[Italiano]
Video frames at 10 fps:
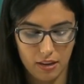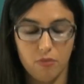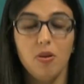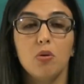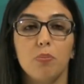gli
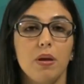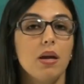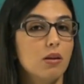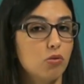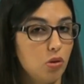
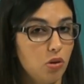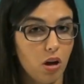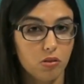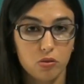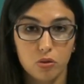sviluppi sul
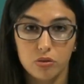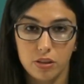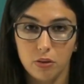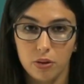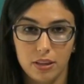nostro
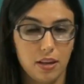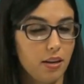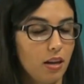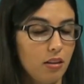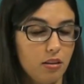sito
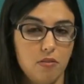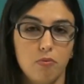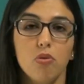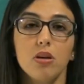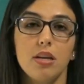internet
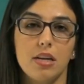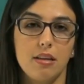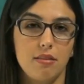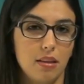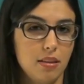
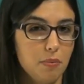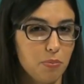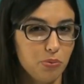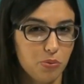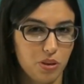
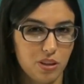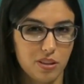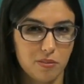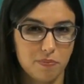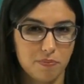
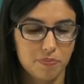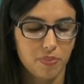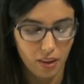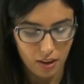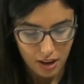tvcanale7.it.
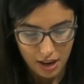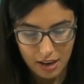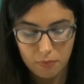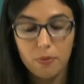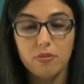
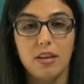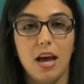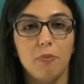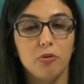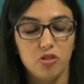E
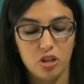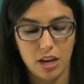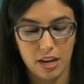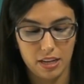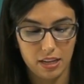
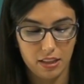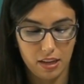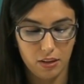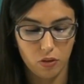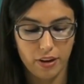spostiamoci a
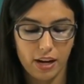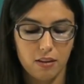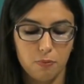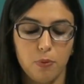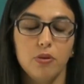Itri, dovrà
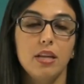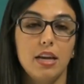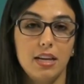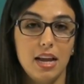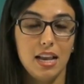
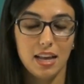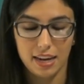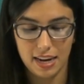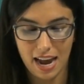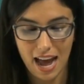rispondere del
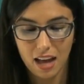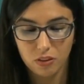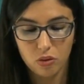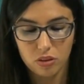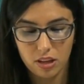
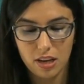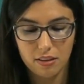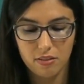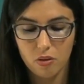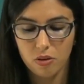reato di
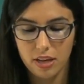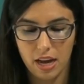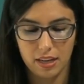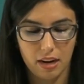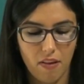lesioni
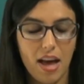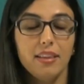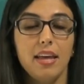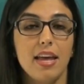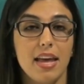
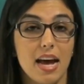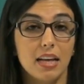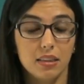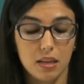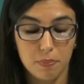aggravate e
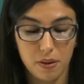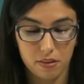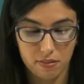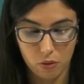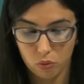atti
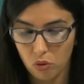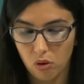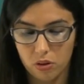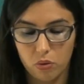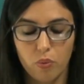
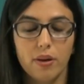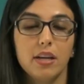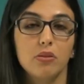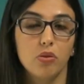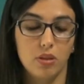persecutori, un
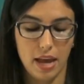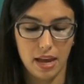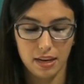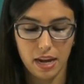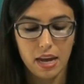
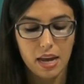48enne